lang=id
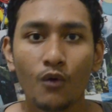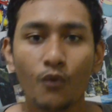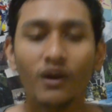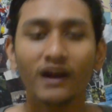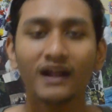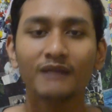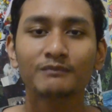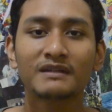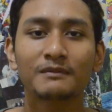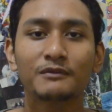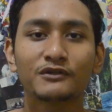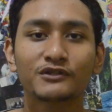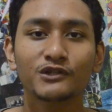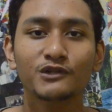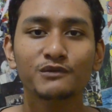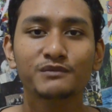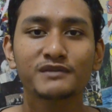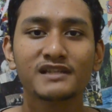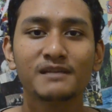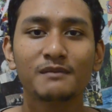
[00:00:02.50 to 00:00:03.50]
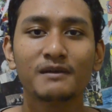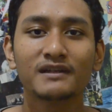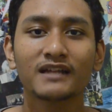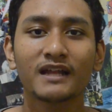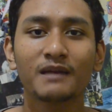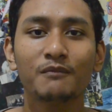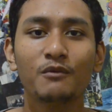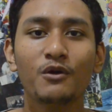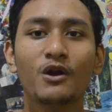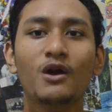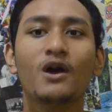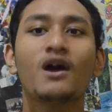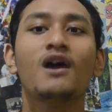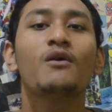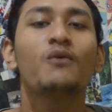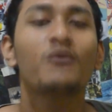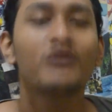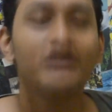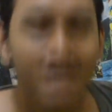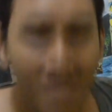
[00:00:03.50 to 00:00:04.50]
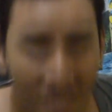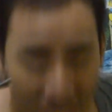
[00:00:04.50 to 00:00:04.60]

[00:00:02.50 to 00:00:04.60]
Welcome Strokes, Dimas Labor was